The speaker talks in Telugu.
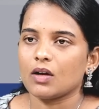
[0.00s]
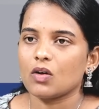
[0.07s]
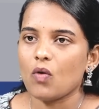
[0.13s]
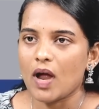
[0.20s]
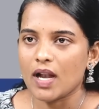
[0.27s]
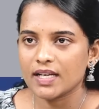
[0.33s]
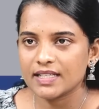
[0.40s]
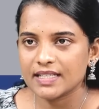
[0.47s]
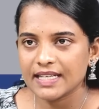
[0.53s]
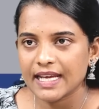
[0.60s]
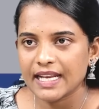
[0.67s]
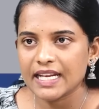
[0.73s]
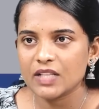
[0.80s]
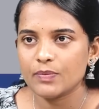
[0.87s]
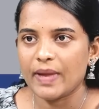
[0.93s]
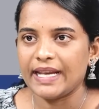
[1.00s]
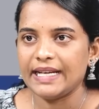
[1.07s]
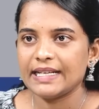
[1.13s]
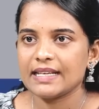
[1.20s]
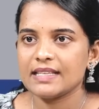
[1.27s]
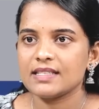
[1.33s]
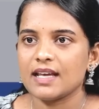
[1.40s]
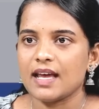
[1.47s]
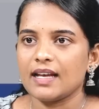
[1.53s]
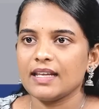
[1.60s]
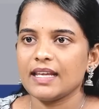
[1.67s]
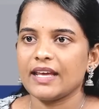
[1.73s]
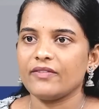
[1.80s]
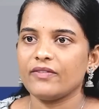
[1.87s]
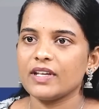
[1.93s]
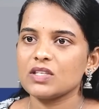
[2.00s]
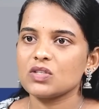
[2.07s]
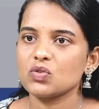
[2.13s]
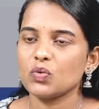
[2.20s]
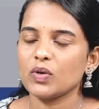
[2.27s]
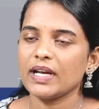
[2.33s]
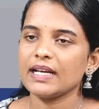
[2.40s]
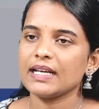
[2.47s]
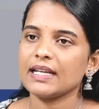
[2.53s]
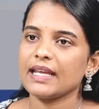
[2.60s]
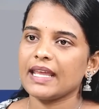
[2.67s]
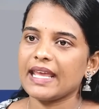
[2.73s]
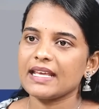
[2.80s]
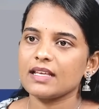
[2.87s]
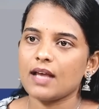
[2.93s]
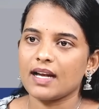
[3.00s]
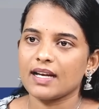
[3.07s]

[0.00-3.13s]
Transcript: క్వాలిటీ uh, అనేది మెయింటైన్ చేయాలి ఎవ్రీ స్టూడెంట్ ఏ